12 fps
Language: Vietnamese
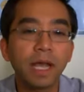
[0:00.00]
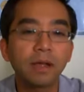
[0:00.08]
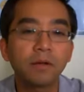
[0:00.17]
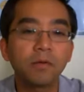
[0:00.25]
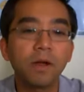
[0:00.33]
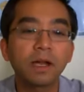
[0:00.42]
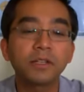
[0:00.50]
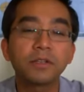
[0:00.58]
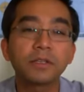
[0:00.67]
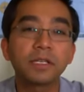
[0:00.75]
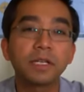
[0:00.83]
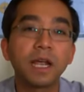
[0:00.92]
tháng qua cái
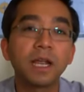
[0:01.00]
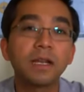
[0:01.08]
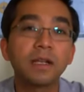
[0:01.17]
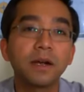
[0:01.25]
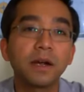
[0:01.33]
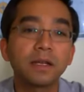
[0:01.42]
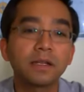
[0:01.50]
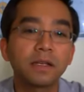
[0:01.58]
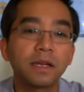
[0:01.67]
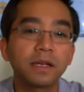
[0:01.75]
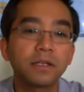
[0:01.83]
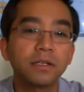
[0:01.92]
chương trình ADR
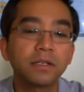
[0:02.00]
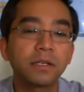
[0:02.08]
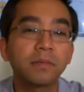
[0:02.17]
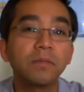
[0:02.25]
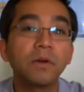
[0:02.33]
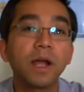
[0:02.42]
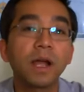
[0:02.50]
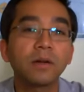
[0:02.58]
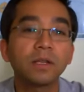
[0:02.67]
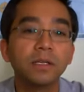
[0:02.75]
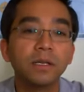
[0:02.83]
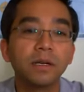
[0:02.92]
tức là cái chương trình mua hàng
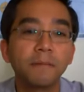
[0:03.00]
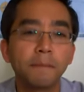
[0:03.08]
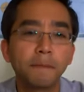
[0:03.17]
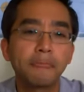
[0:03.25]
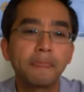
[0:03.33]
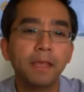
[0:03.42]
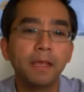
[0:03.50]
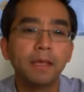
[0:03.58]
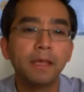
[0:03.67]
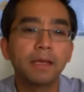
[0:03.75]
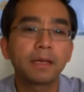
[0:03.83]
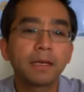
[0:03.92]
có thưởng
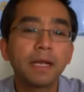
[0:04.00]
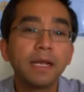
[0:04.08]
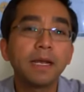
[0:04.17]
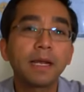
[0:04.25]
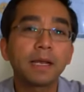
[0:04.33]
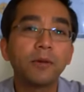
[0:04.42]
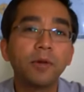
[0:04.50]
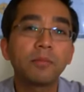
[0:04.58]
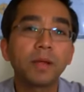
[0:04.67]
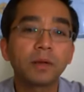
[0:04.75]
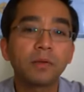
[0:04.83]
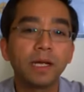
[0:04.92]
đây là cái
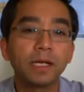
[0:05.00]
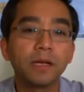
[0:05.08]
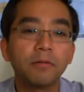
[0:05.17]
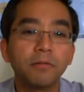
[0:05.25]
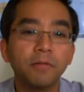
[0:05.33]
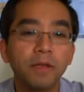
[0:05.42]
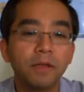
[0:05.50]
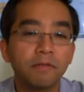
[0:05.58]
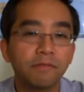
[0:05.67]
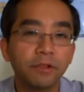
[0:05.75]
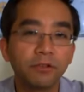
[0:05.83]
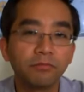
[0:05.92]
huyết mạch của hệ thống
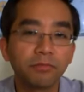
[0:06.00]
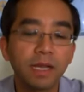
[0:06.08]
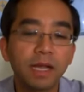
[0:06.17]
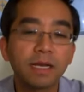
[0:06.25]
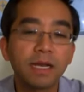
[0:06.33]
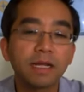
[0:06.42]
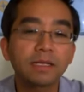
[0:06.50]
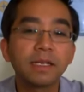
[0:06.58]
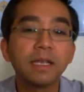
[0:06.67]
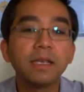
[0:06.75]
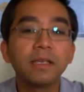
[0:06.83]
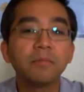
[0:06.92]
vì chúng ta đang
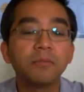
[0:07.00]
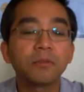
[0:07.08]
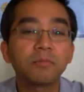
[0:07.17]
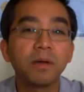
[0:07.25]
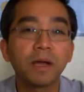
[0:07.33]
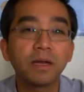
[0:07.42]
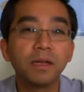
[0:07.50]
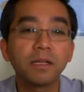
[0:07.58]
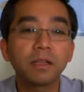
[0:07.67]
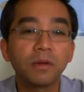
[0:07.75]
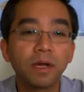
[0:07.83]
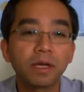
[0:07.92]
xây dựng một mạng
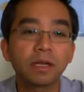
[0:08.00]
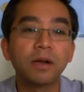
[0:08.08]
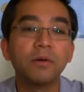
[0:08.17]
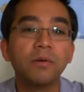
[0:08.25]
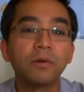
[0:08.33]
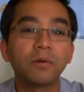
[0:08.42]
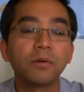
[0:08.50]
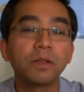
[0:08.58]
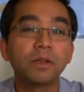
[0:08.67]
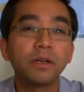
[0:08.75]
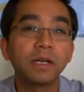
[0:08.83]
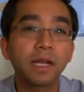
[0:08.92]
lưới toàn cầu của
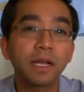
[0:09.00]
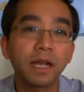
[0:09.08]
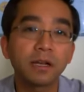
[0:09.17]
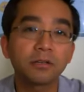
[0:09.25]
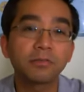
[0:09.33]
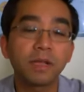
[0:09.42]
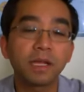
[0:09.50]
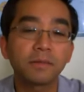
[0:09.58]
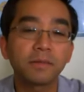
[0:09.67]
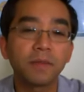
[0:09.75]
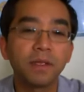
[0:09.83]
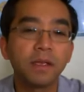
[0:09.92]
những người khách hàng trung thành
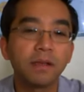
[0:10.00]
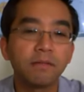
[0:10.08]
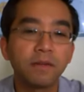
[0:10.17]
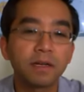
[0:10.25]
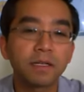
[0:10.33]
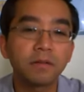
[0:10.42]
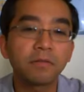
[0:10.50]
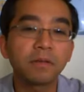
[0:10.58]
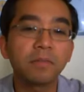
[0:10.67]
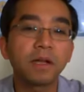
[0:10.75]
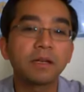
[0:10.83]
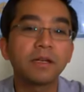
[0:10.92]
và trong
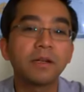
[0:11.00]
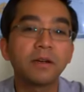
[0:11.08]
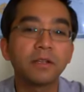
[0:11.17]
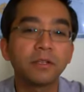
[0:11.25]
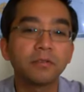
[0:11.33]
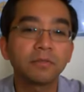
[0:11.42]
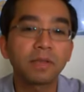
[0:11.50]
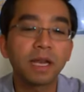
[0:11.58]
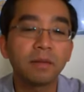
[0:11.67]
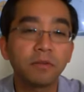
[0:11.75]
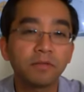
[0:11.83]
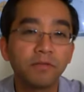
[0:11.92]
cái mạng lưới đó thì chúng
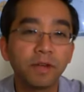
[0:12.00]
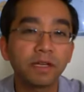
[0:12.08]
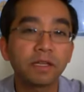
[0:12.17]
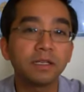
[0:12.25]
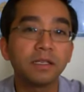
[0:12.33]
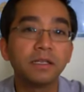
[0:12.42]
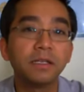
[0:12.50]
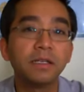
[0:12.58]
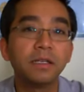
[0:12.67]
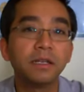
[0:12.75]
ta là một phần tử